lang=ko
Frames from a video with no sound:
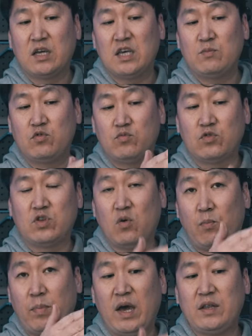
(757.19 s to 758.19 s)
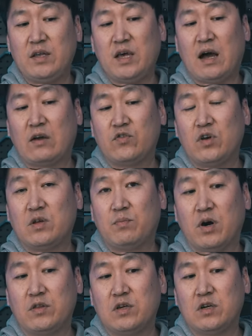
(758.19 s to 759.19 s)
이 부분 요 패드의 양쪽에 있는
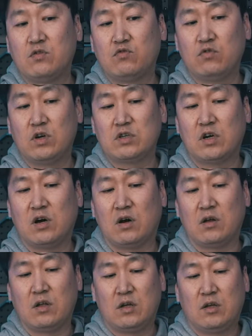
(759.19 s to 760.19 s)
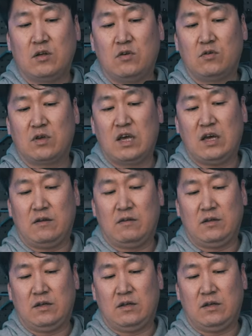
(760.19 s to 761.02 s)
버튼을 눌러서 이렇게